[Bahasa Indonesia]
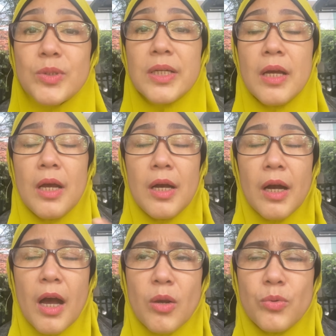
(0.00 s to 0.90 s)
sih
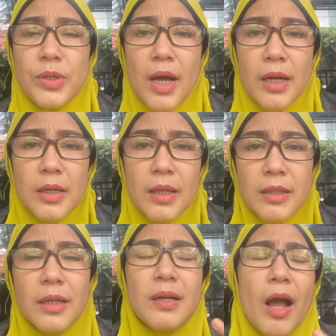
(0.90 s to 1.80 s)
kalau udah
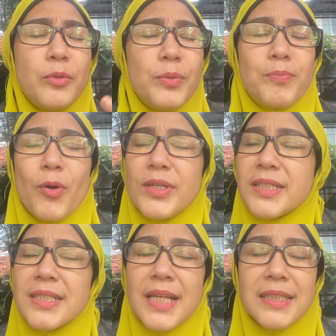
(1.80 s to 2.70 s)
aduh
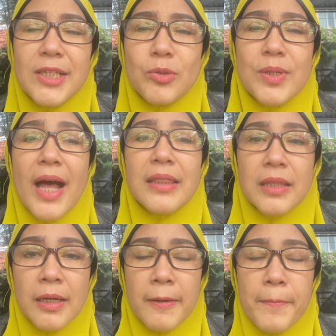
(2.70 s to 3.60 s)
pokoknya sensasi itu
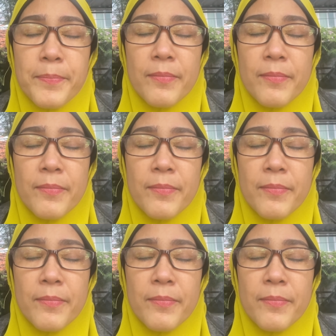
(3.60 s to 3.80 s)
dateng